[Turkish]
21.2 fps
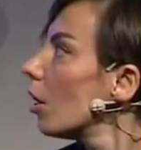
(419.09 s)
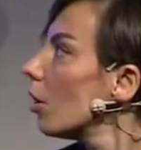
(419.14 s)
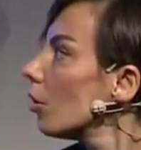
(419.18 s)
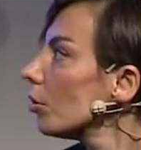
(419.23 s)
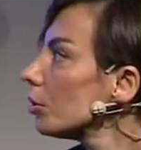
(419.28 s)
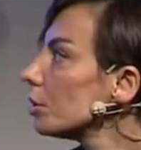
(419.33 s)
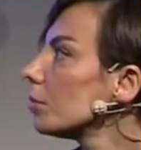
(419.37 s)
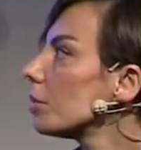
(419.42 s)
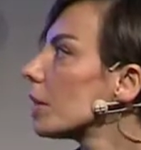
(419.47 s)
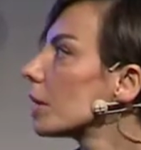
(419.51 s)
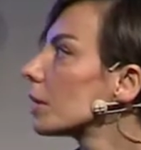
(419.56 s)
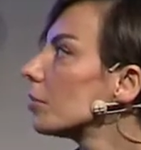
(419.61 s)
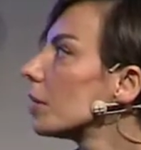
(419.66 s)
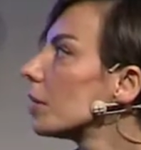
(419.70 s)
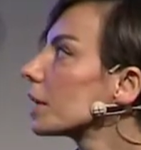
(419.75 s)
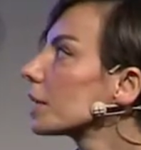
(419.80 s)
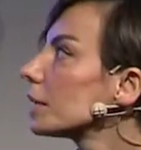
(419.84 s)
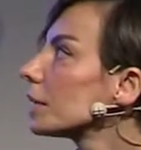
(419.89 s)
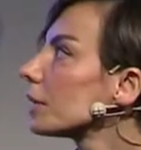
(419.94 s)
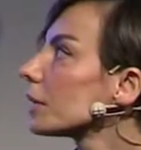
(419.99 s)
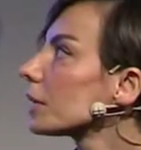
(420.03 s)
Ona
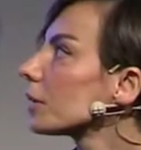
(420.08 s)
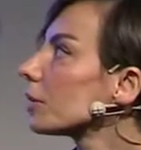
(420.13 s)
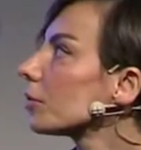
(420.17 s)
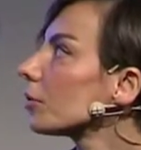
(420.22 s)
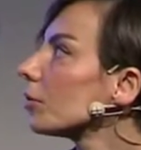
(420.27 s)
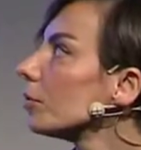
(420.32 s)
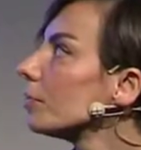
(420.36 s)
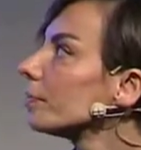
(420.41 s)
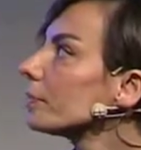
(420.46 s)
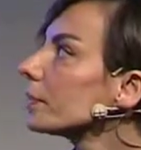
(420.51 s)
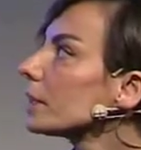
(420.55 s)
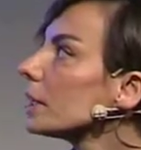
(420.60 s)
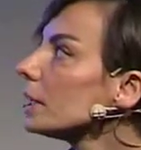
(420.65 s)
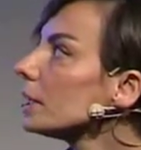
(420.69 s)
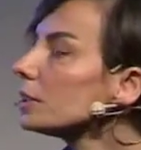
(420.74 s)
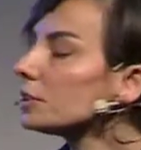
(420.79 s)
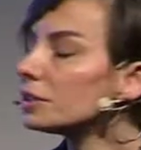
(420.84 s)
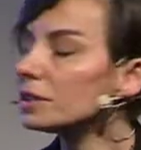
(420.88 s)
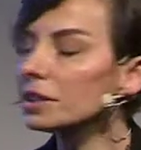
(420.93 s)
bakmak gerekiyor. İş